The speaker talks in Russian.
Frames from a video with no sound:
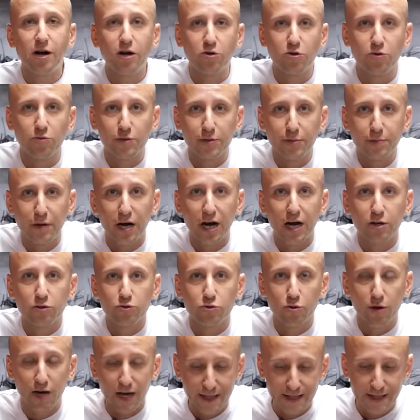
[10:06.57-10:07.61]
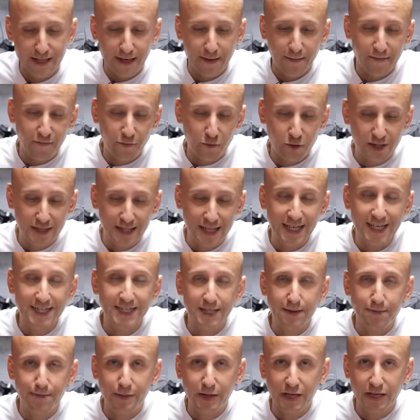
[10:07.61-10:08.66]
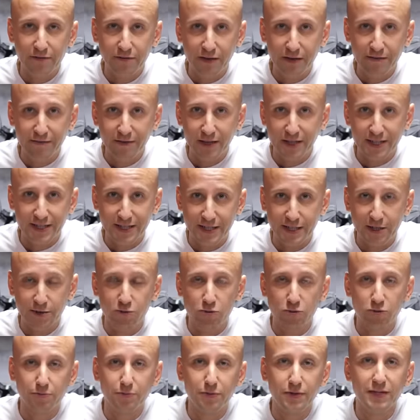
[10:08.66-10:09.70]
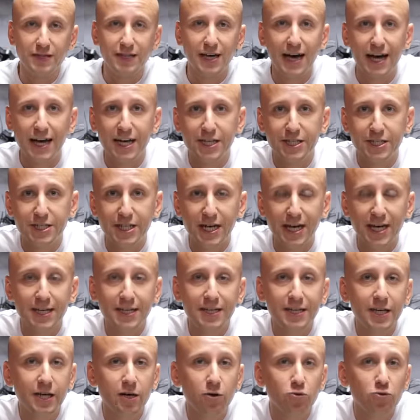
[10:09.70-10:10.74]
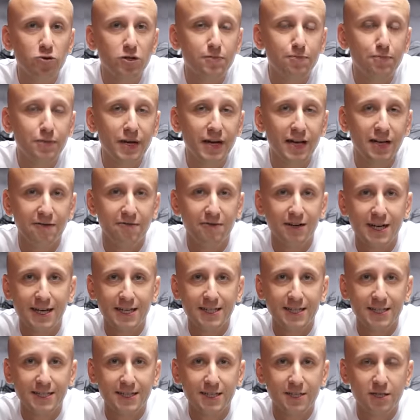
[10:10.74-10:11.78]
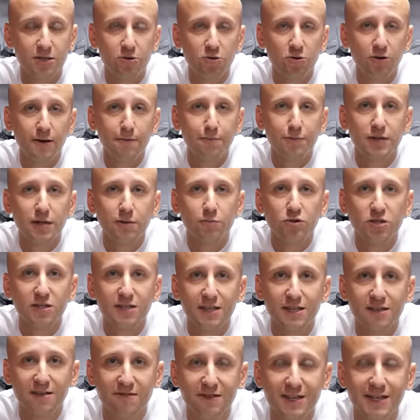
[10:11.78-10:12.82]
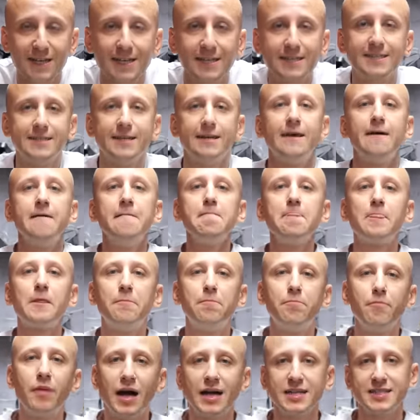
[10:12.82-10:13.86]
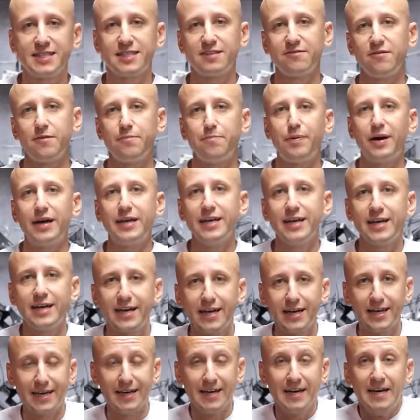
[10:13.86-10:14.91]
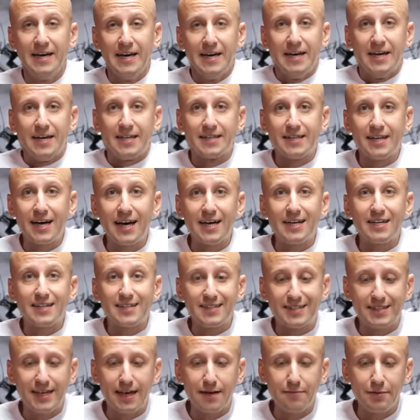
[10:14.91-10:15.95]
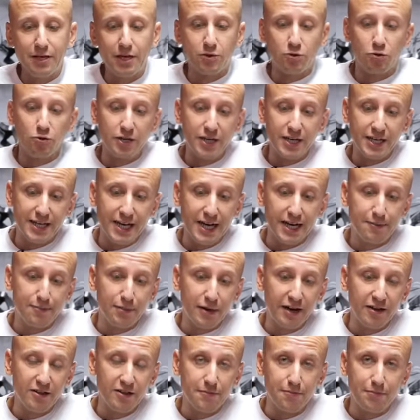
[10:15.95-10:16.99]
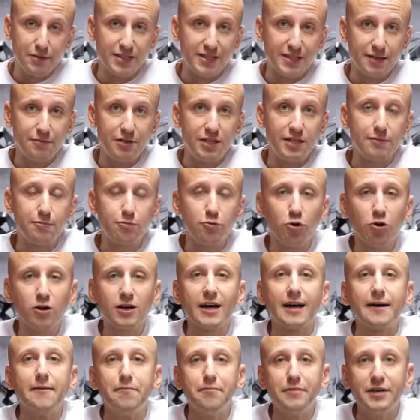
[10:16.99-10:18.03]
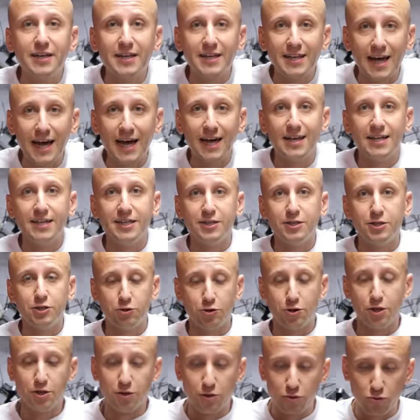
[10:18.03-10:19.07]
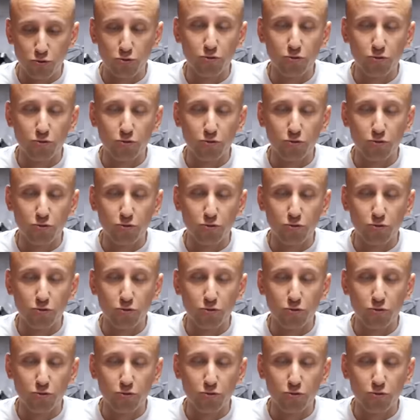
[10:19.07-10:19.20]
вакуумным актуатором. Вот эти первые версии турбин IHI а а не успели выходить из строя, потому что двигатели массово поехали на замену. И, как правило, при замене блока меняли еще и